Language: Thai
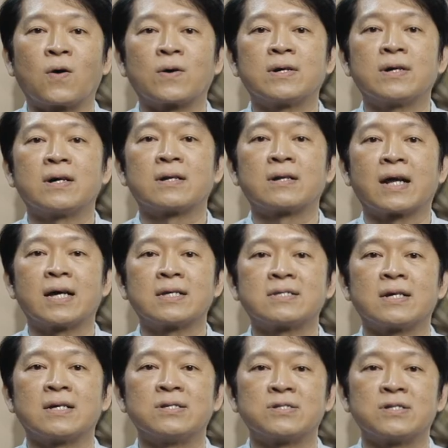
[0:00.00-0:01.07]
งเครื่องรา
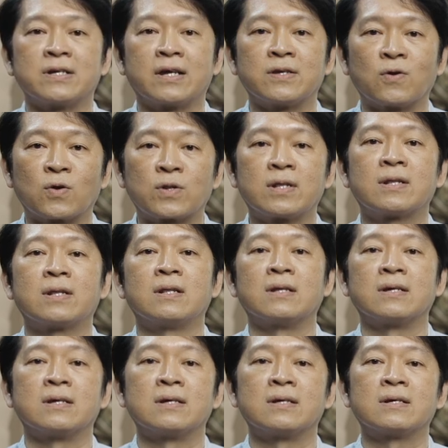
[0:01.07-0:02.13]
ชอิสริยยศห
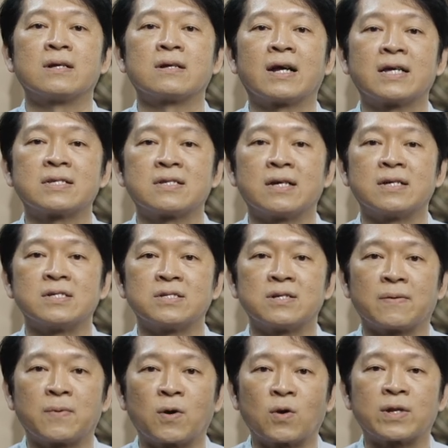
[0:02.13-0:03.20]
รือเครื่องราชอิส
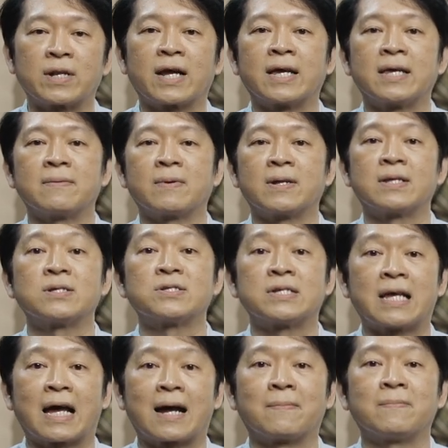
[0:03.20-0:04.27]
ริยาภรณ์ในประเทศส
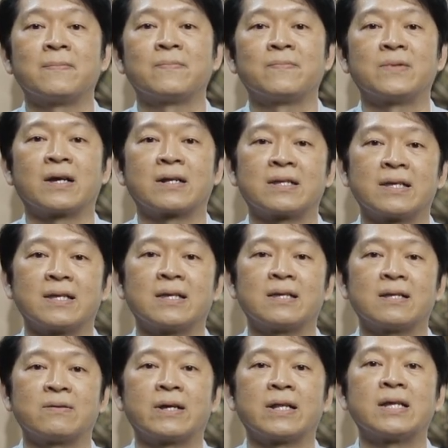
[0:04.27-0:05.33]
ยามอย่างที่
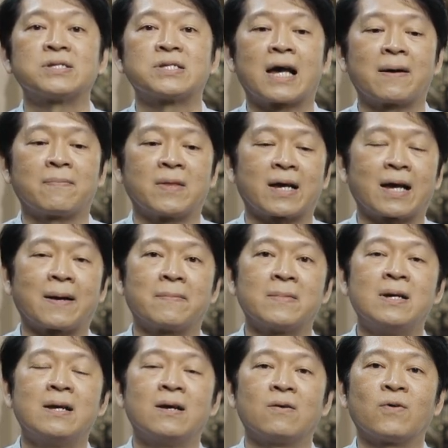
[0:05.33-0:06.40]
เรียนให้ทราบนะครับ
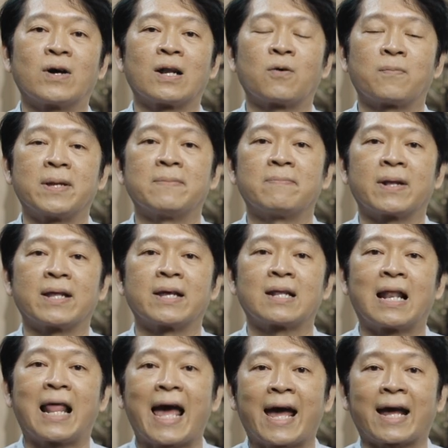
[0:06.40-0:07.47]
ว่าเราเป็นประเทศ
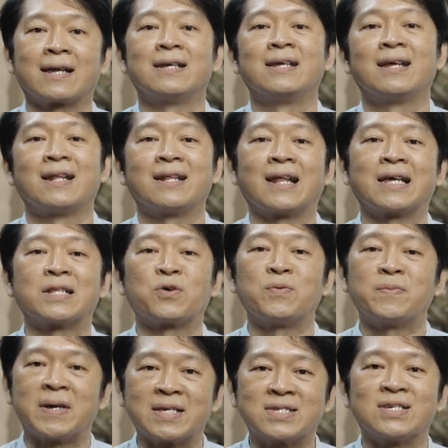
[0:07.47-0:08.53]
แรกในท
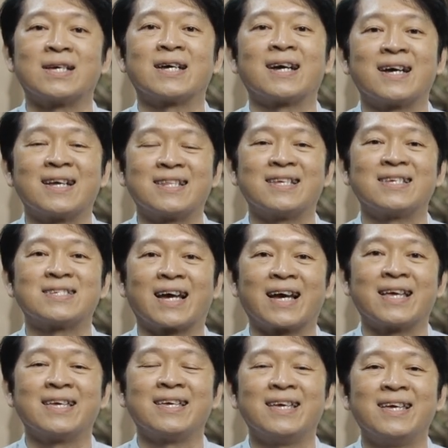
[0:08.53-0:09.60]
วีปเอเชียที่ใช้
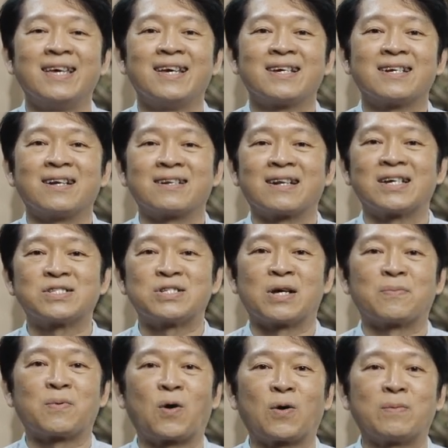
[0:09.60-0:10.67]
เครื่องราชอิสริ
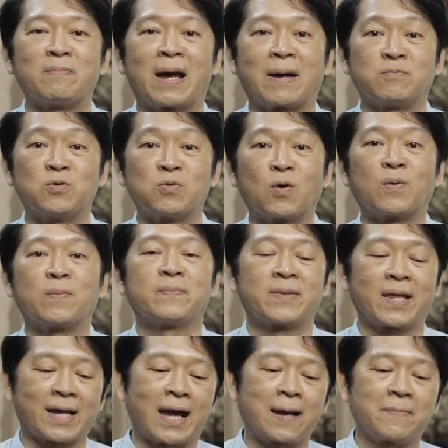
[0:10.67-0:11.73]
ยาภรณ์แบบยุโรป
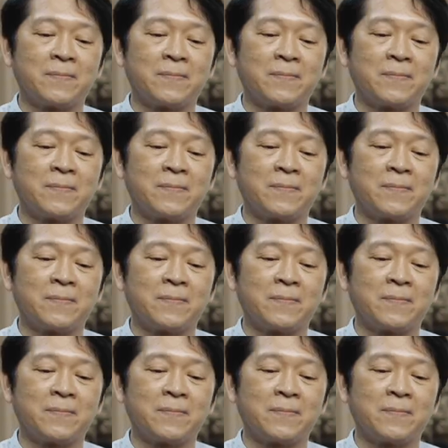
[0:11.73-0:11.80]
นะครับ